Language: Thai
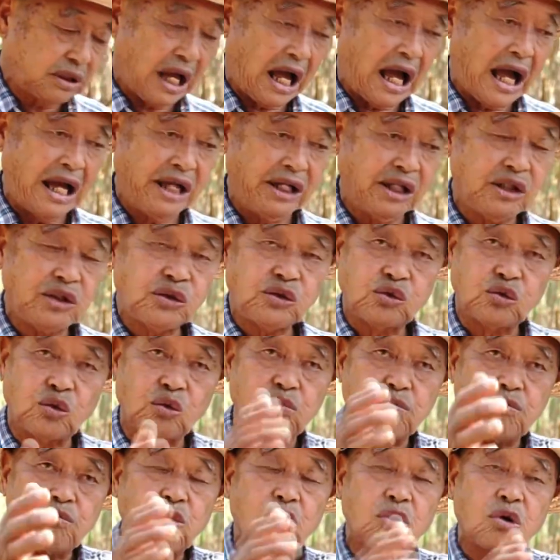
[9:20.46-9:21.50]
ไถสุ
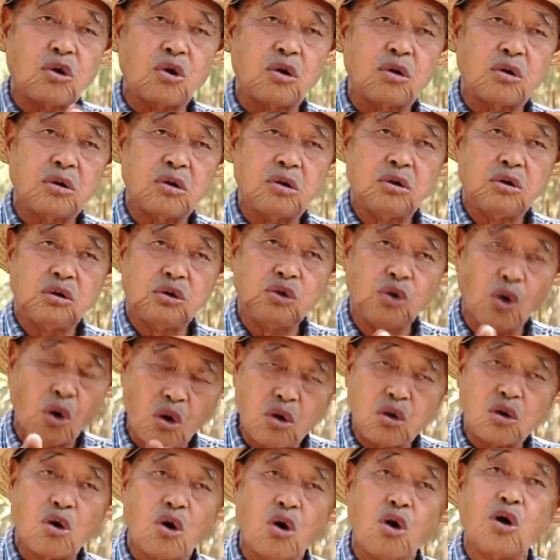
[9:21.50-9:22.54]
มโย
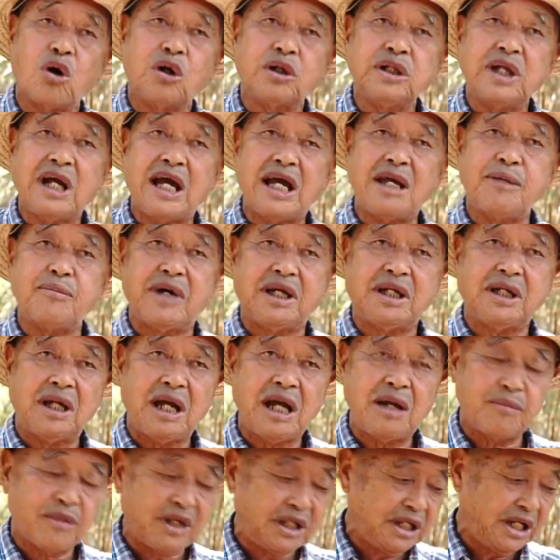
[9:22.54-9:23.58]
งโคนให้มัน
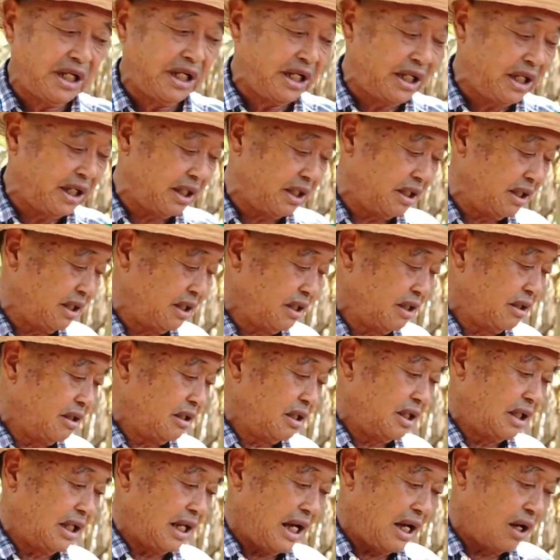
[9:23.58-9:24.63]
ให้มันดี
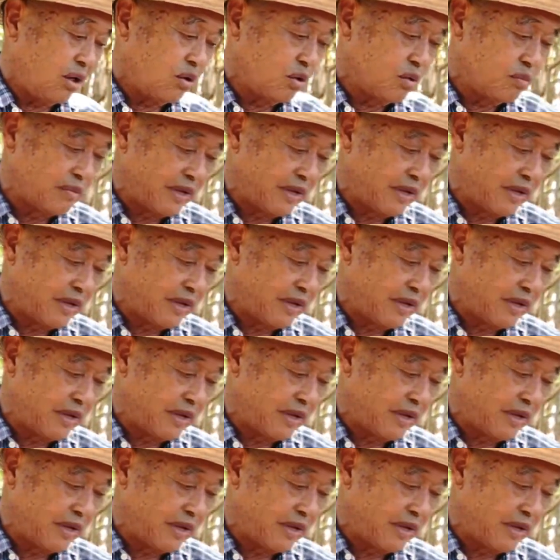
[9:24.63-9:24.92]
แล้ว